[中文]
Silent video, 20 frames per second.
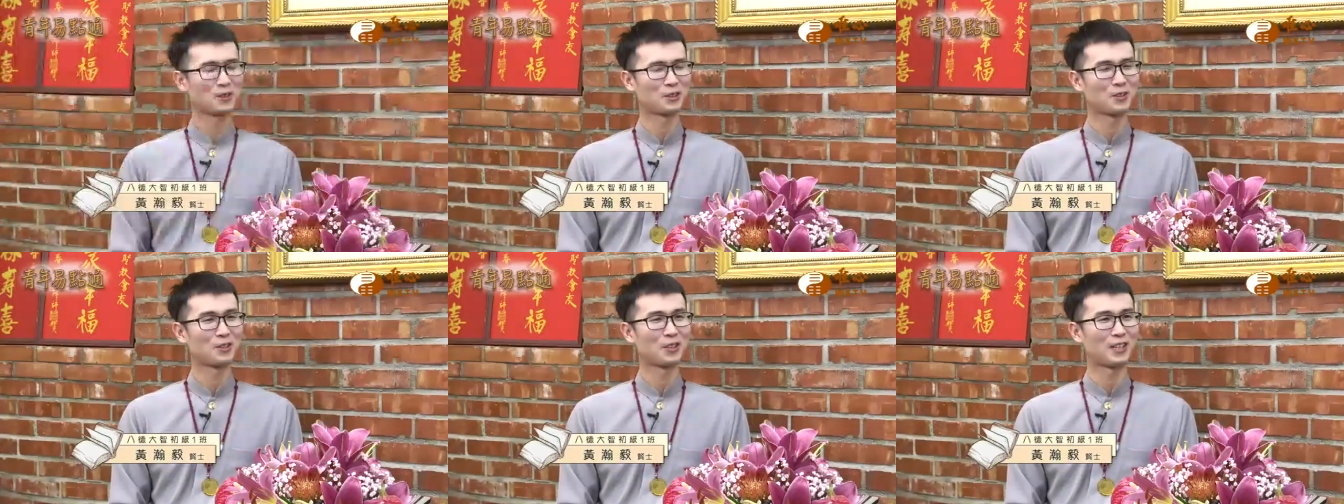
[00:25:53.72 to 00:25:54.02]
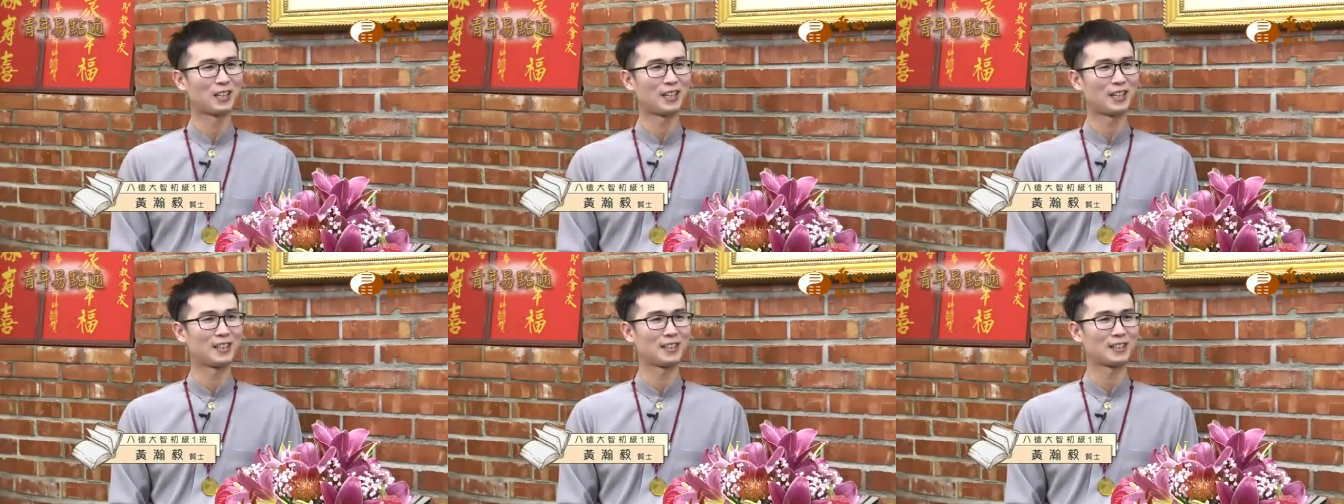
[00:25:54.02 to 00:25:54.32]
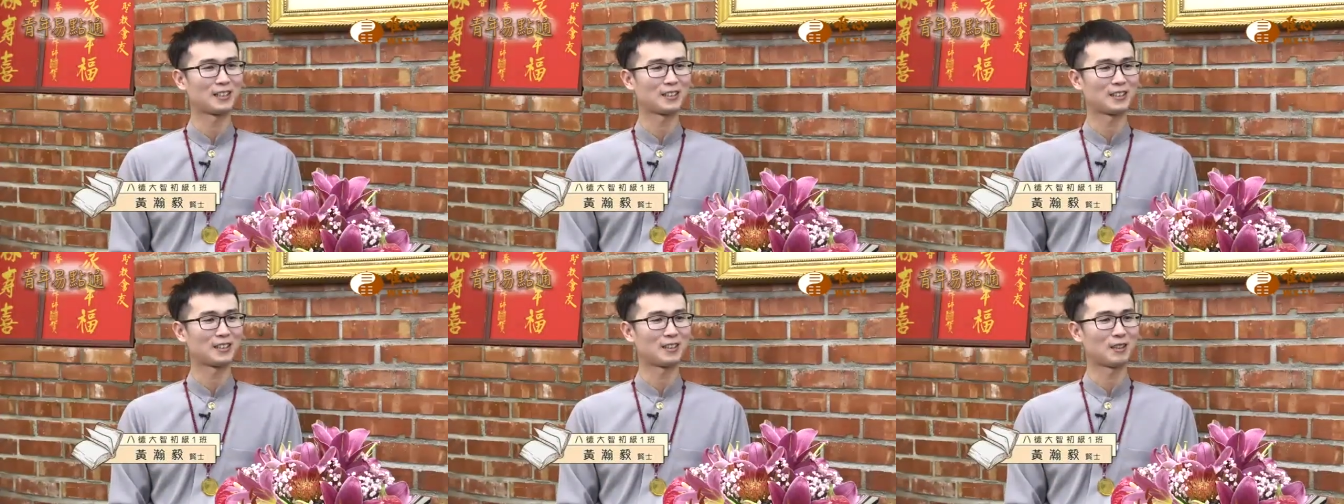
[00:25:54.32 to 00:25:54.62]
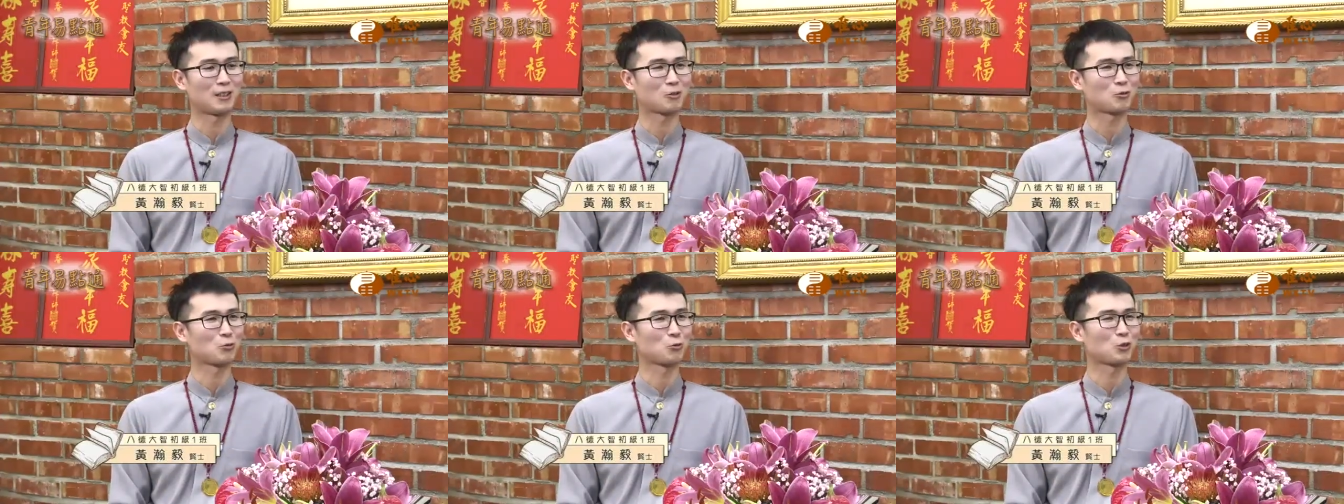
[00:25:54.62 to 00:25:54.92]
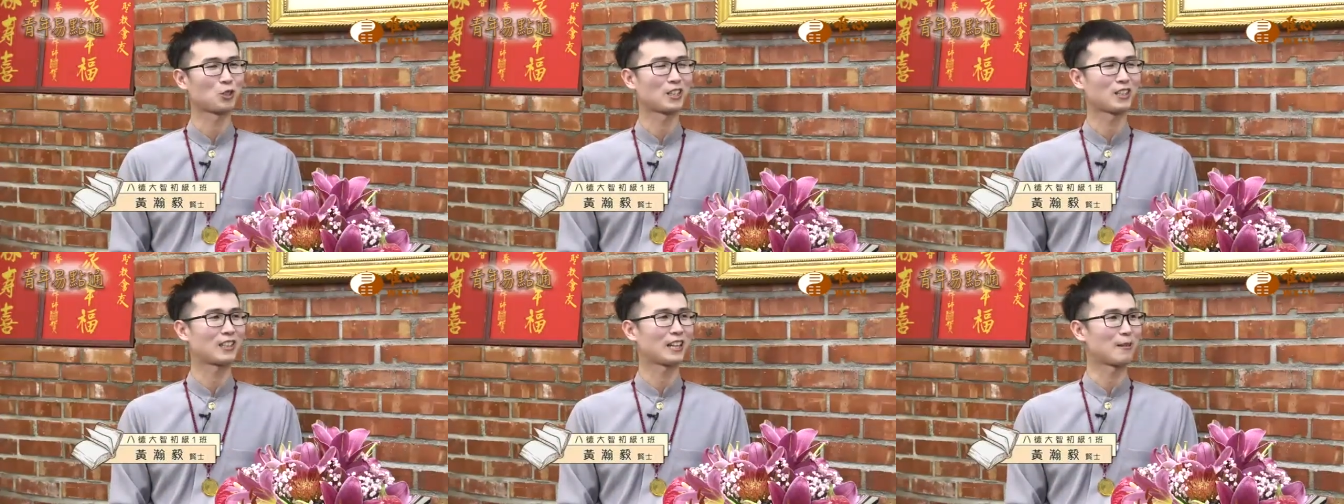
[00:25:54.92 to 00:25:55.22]
对啊，那祖
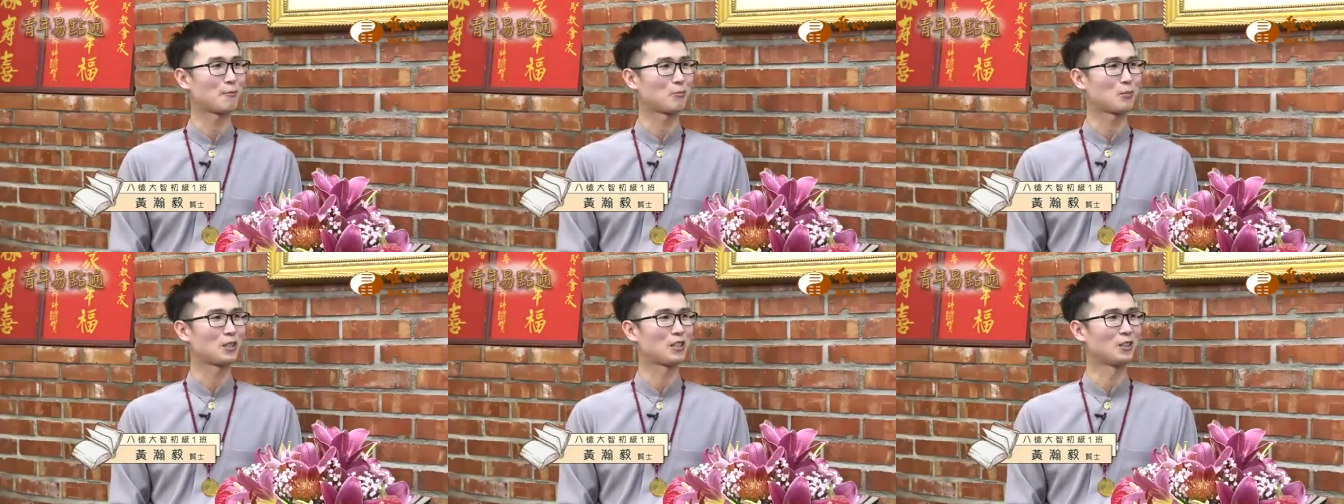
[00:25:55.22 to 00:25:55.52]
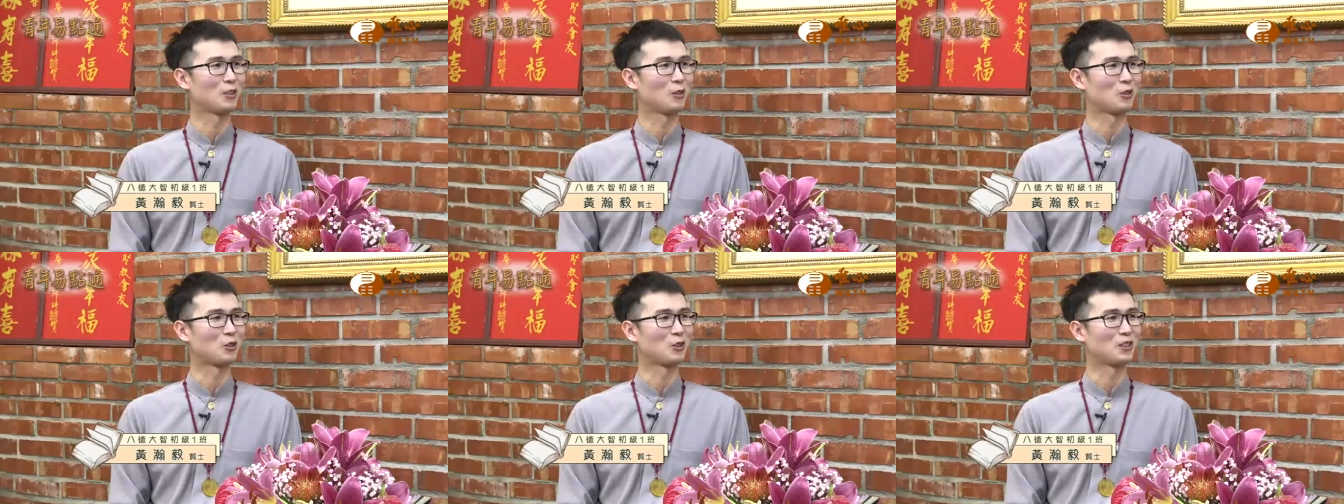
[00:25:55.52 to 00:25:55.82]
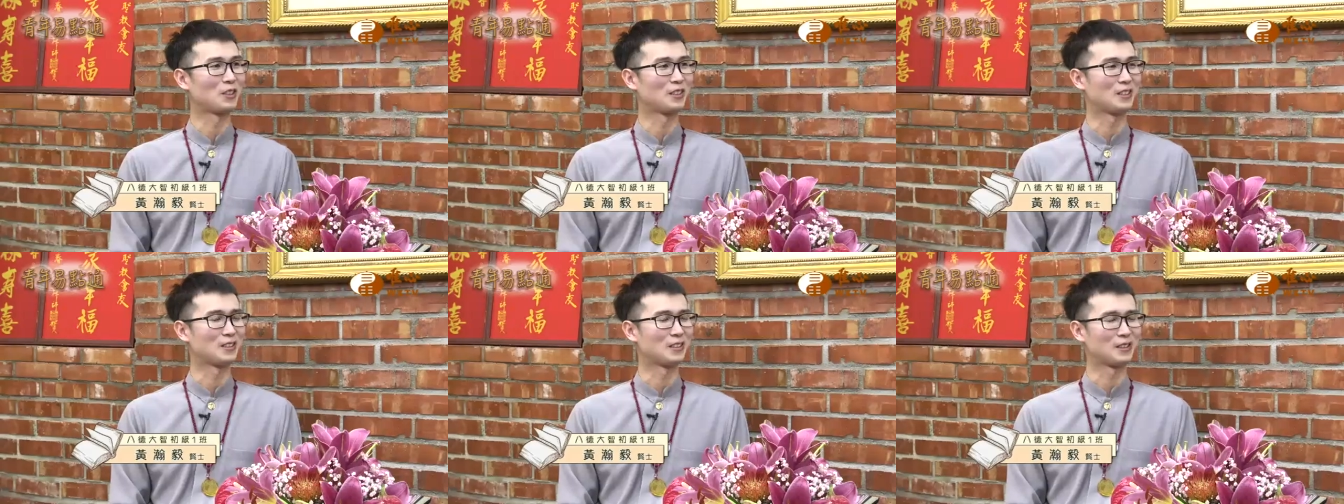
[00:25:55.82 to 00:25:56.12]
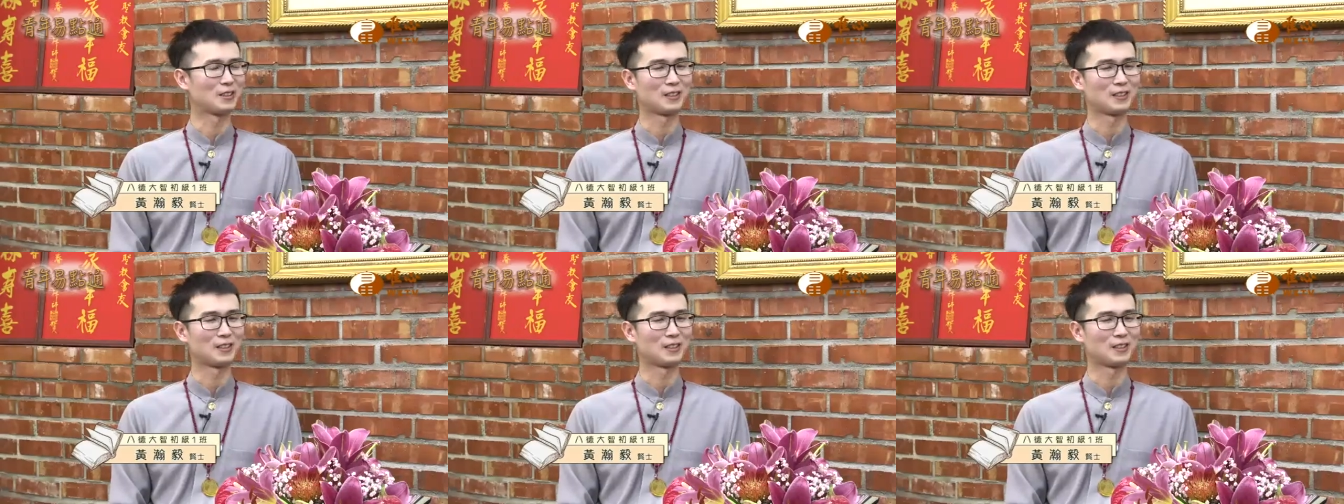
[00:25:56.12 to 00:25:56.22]
先来庇佑了，